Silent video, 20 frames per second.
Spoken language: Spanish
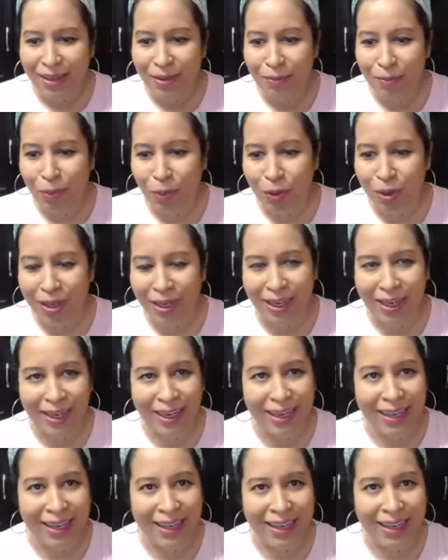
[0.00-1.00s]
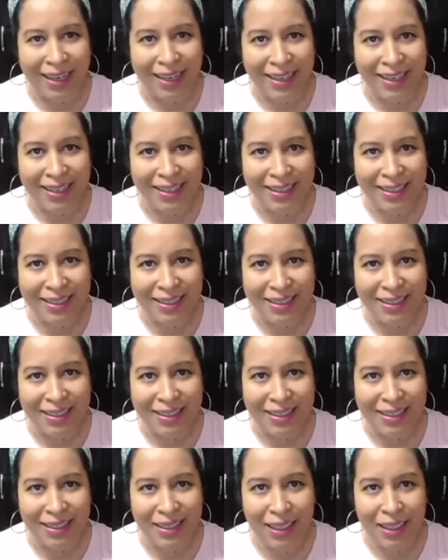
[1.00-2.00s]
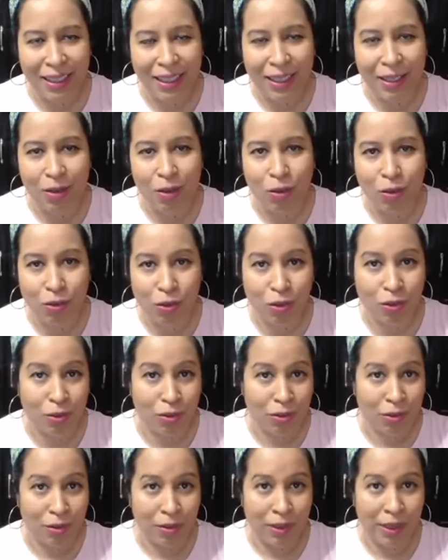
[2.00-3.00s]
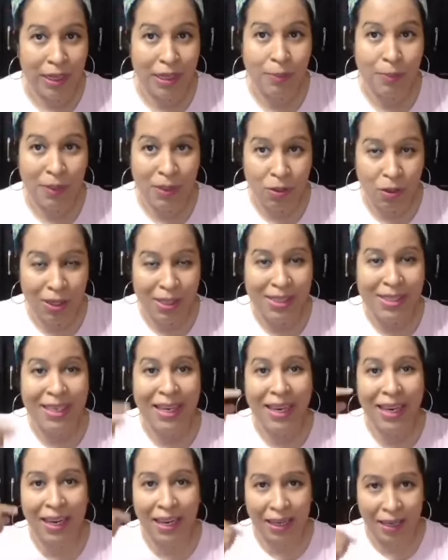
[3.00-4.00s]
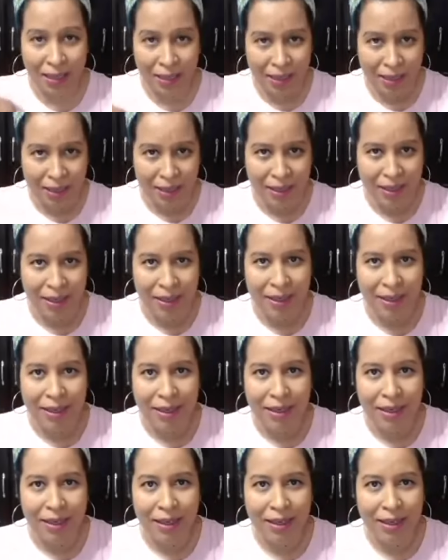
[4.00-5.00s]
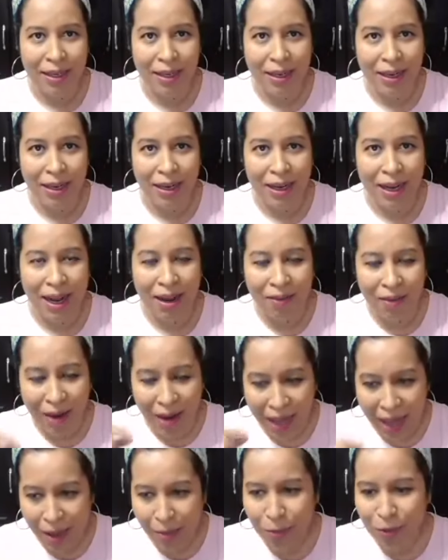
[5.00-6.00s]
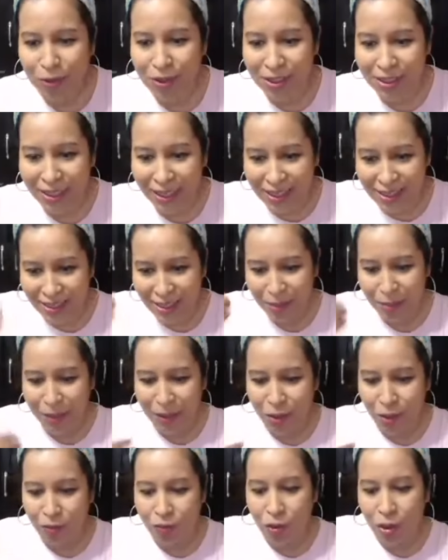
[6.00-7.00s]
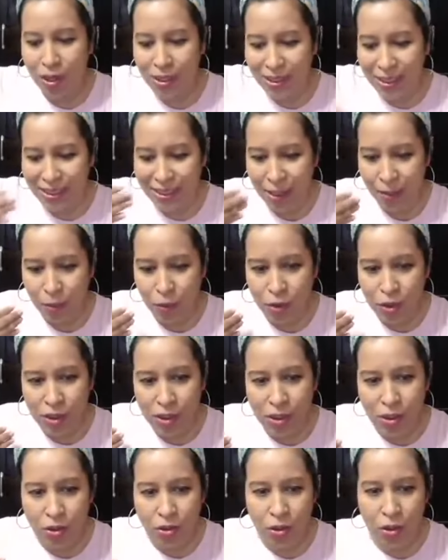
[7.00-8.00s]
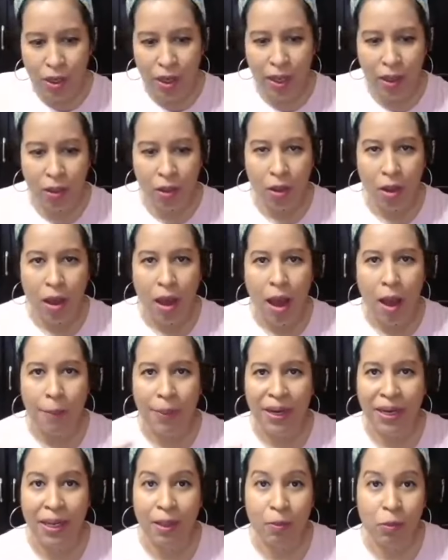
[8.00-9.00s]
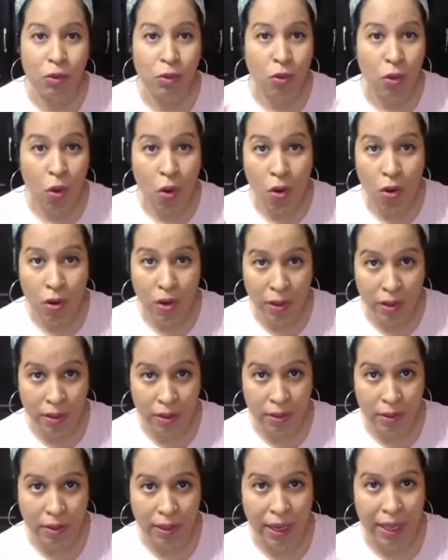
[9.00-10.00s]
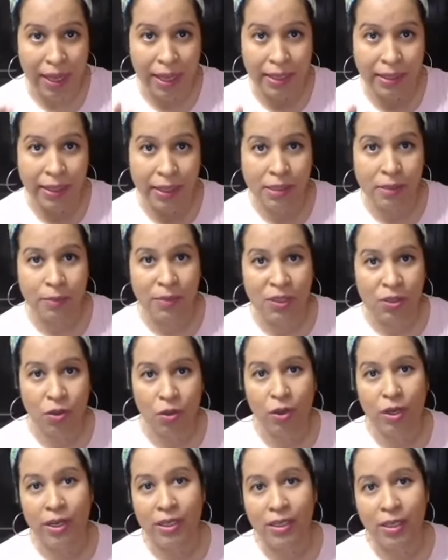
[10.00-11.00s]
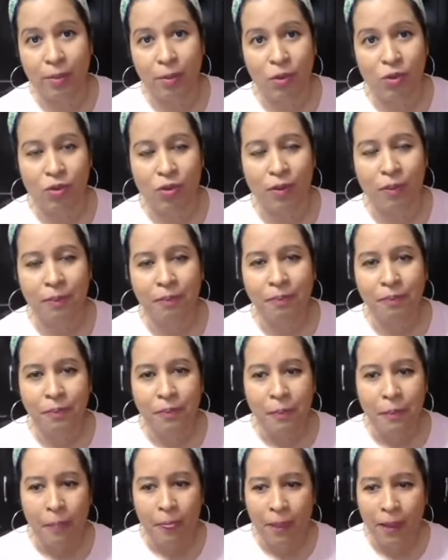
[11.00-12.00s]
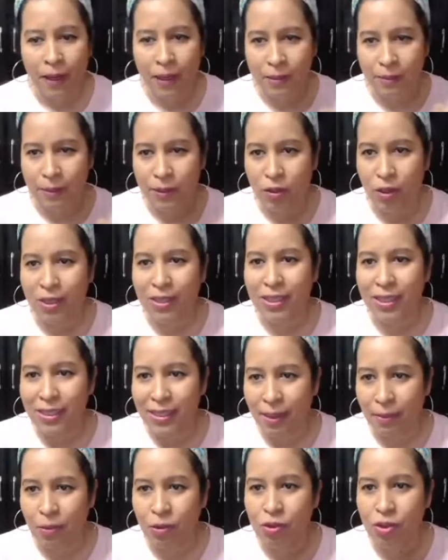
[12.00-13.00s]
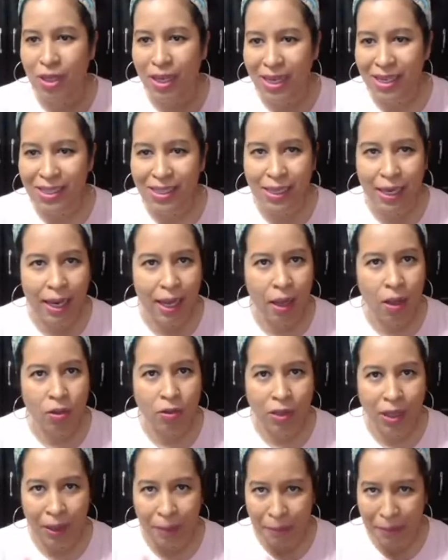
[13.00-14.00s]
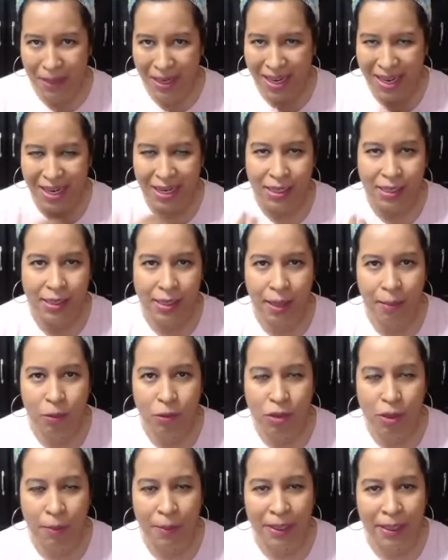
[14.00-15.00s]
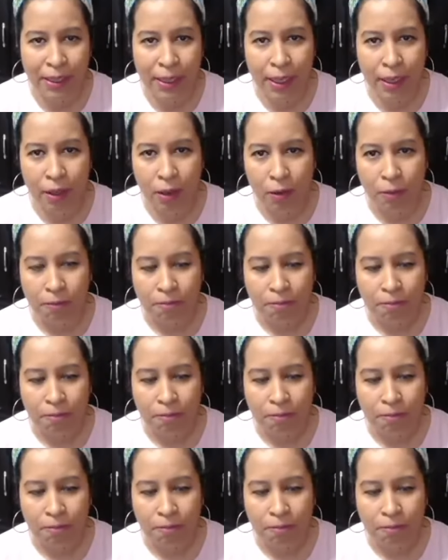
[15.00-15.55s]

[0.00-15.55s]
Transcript: porque incluso las personas que hablamos detrás del micrófono, las que estamos de este otro lado, aprendemos con cada transmisión que hacemos. Las personas que estamos de este lado también estamos aprendiendo.